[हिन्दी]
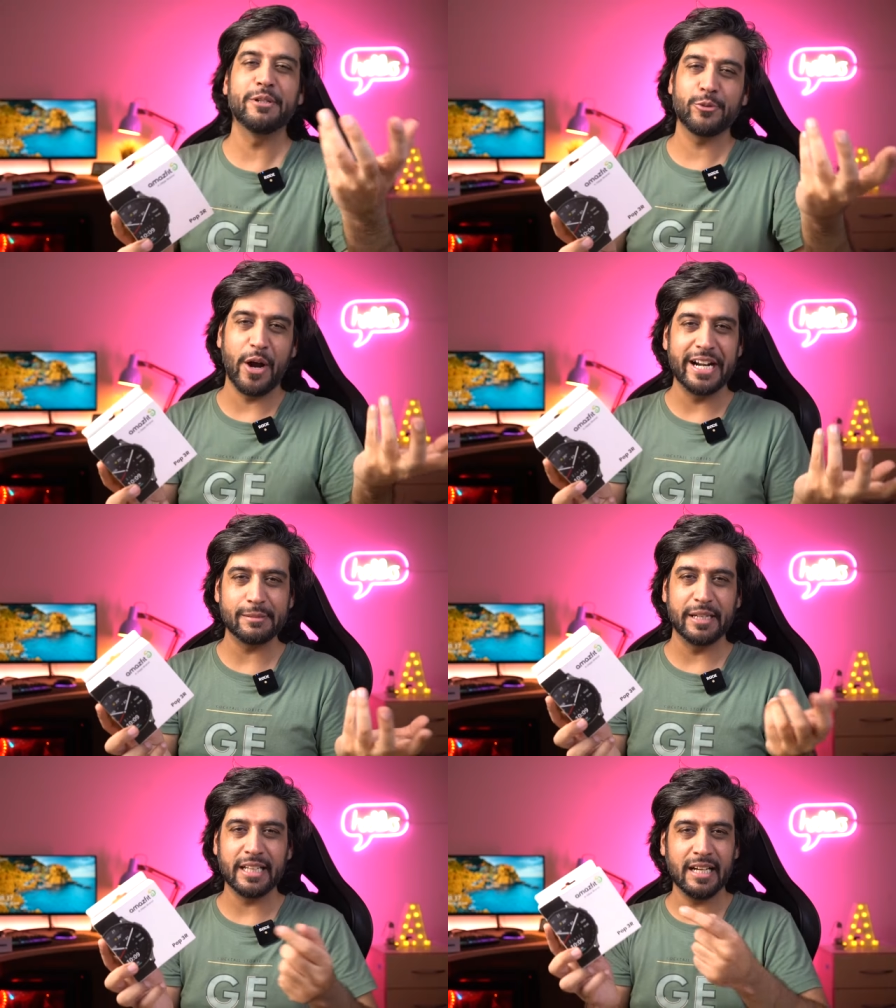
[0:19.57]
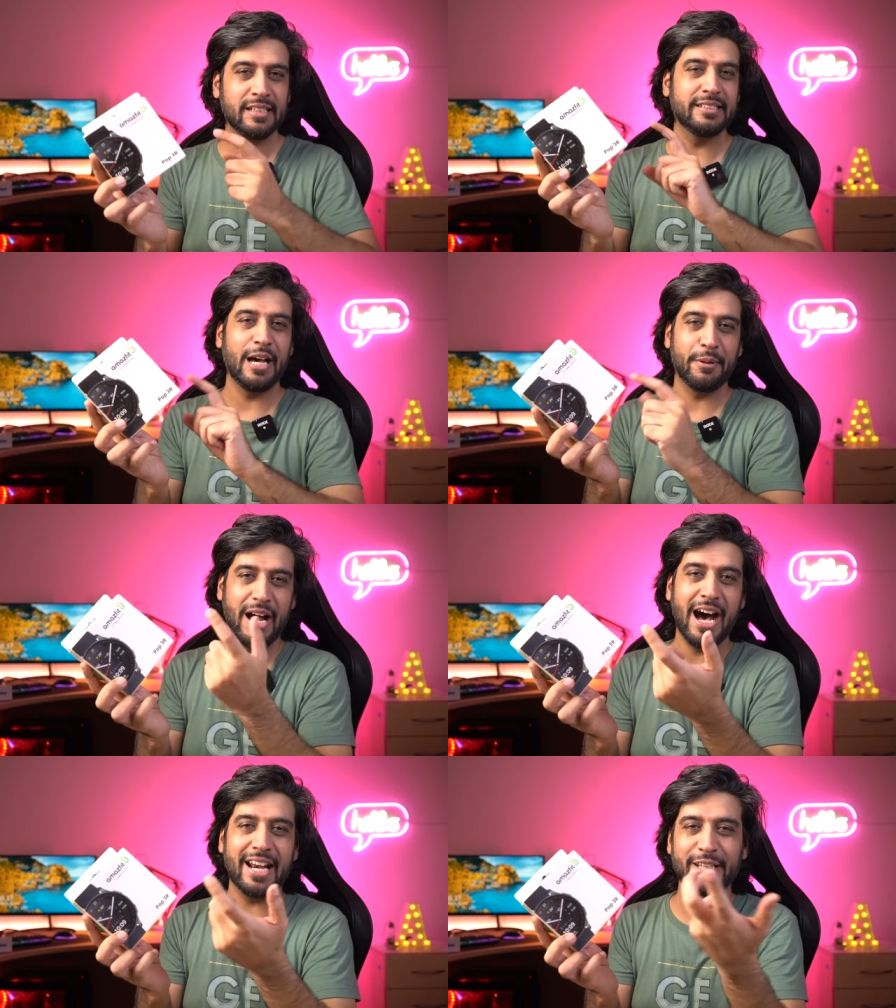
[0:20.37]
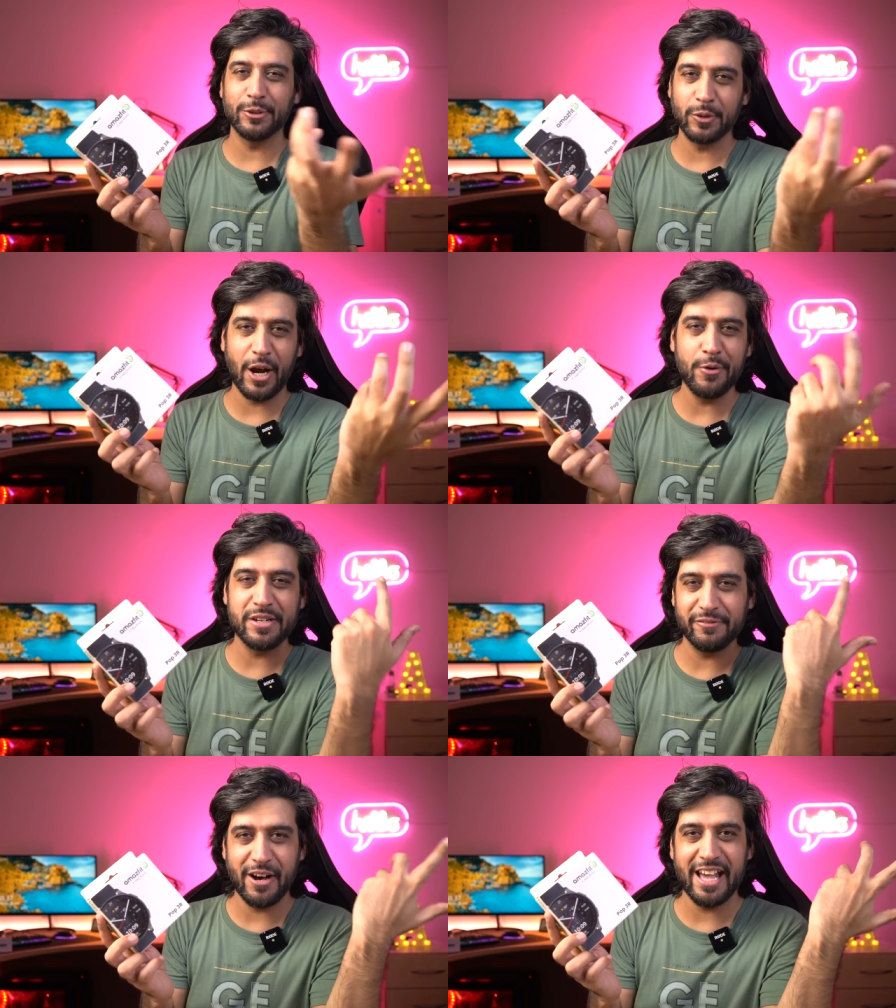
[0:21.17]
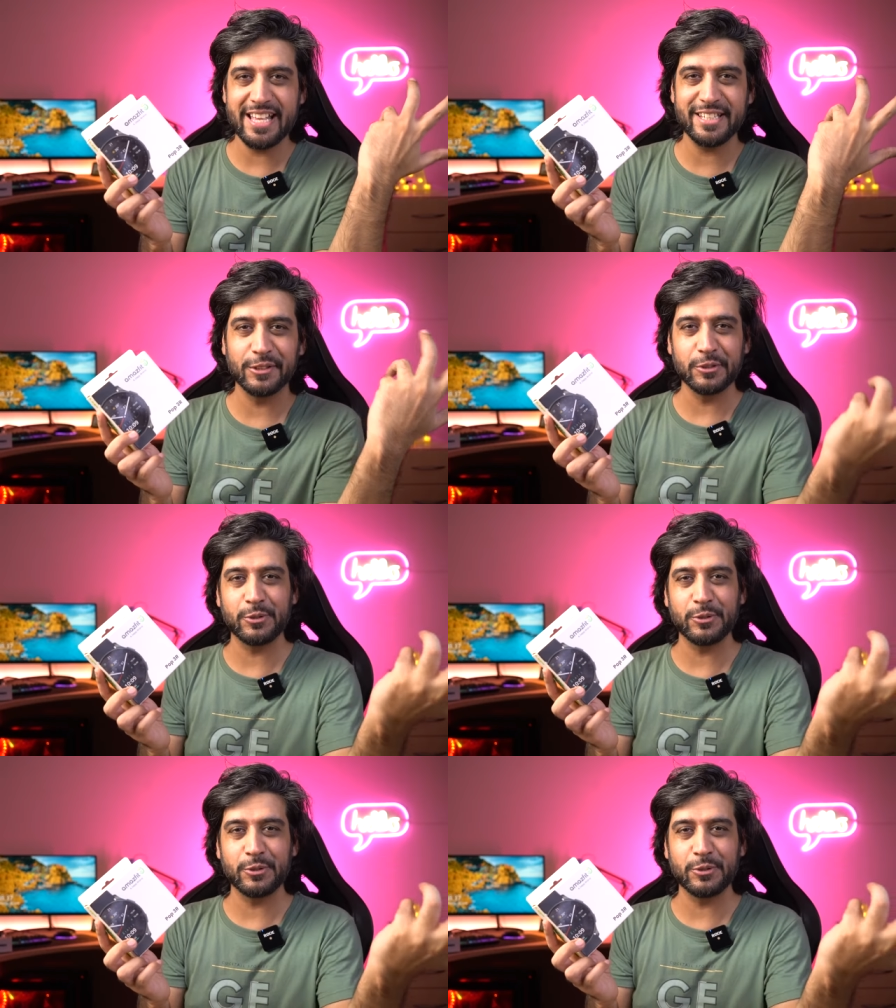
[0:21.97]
पर स्क्वायर डिस्प्ले था यहाँ पर आर है तो राउंड वहाँ एस है तो